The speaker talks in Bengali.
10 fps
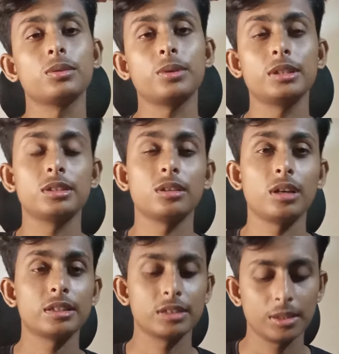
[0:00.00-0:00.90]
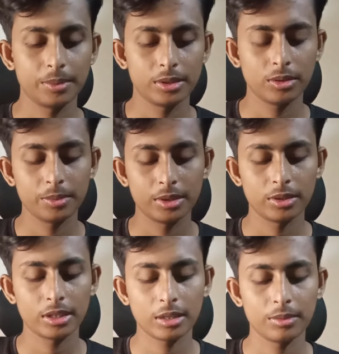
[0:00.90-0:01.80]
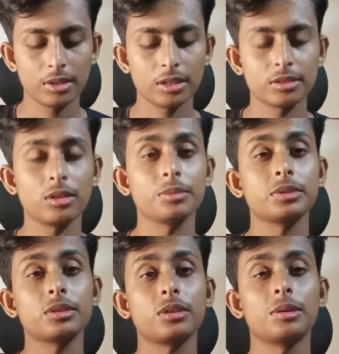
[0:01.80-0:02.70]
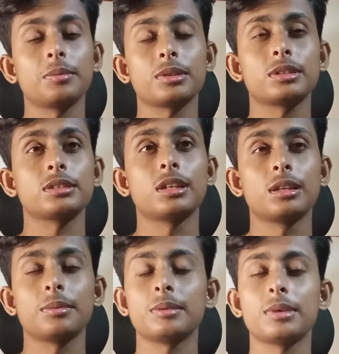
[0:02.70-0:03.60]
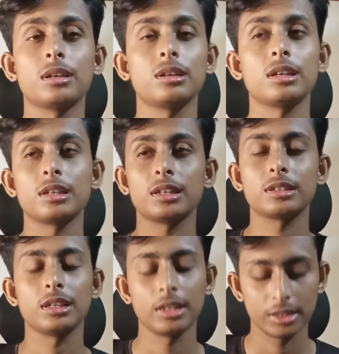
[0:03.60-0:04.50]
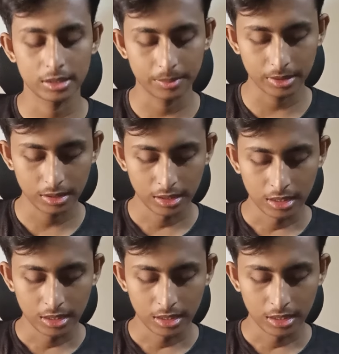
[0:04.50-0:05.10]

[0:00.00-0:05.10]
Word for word: তো এই ছিল আজকের ভিডিও ভিডিওটি কেমন লাগছে অবশ্যই কমেন্ট বক্সে জানাবেন ভালো লাগলে একটা লাইক দেবেন